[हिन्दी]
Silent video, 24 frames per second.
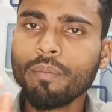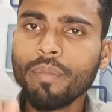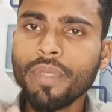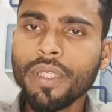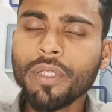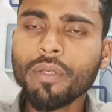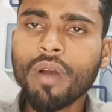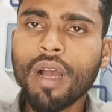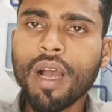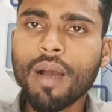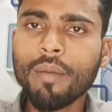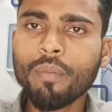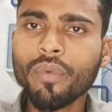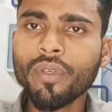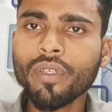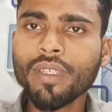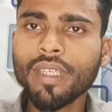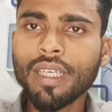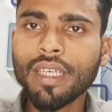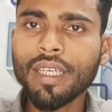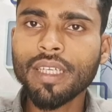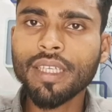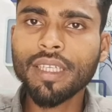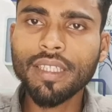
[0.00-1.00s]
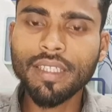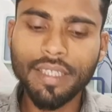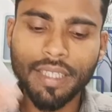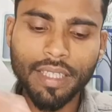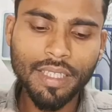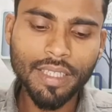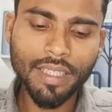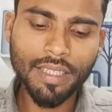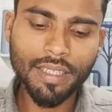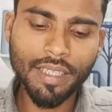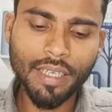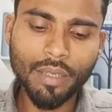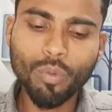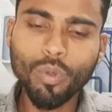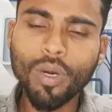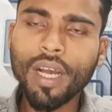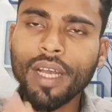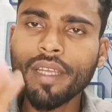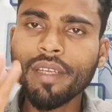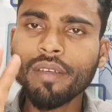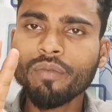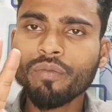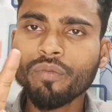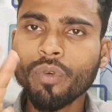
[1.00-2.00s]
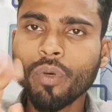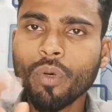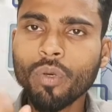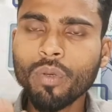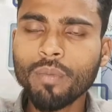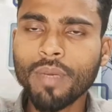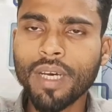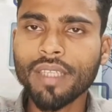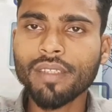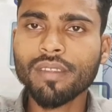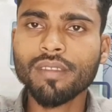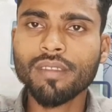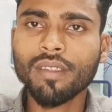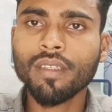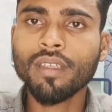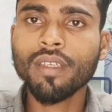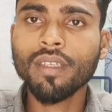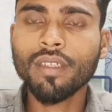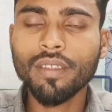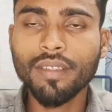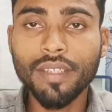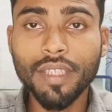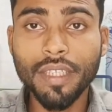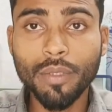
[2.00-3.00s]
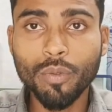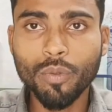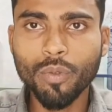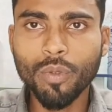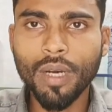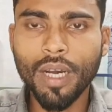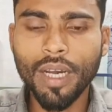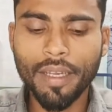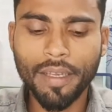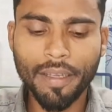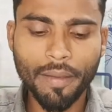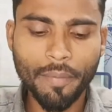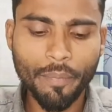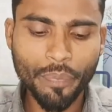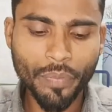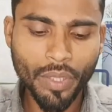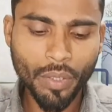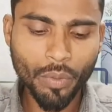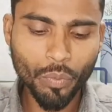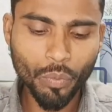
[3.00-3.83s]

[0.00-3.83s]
वीडियो अपलोड करने की दिन कितना हुआ है फोर मंथ्स दिन हुआ है